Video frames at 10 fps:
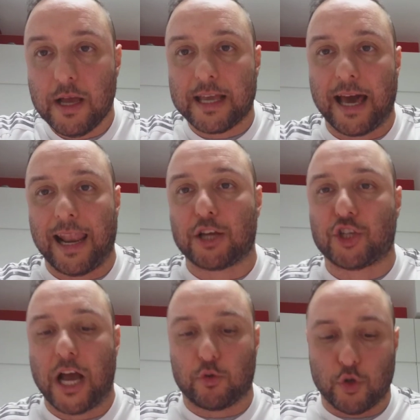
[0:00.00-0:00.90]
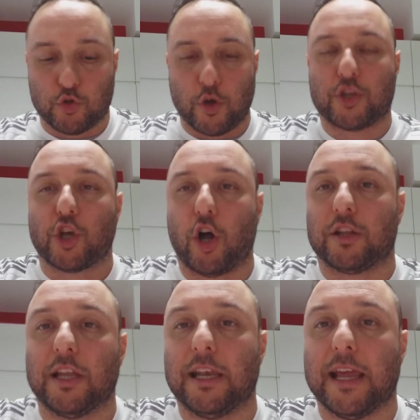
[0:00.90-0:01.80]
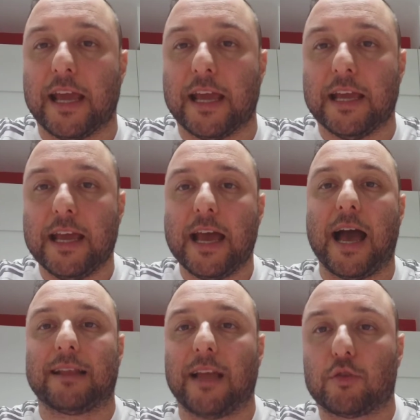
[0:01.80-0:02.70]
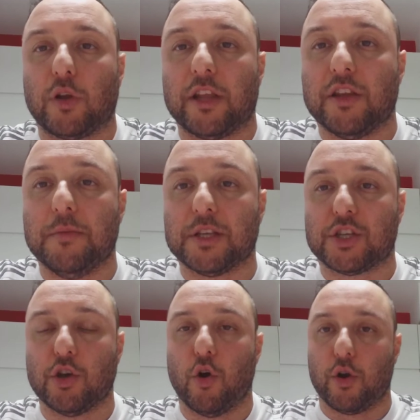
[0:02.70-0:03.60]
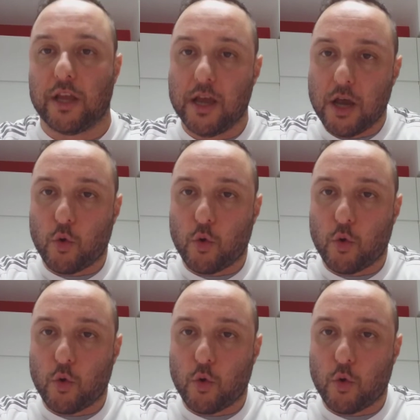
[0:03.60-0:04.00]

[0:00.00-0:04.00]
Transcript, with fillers: che ha lasciato i suoi soldi lì e ha dato le dimissioni.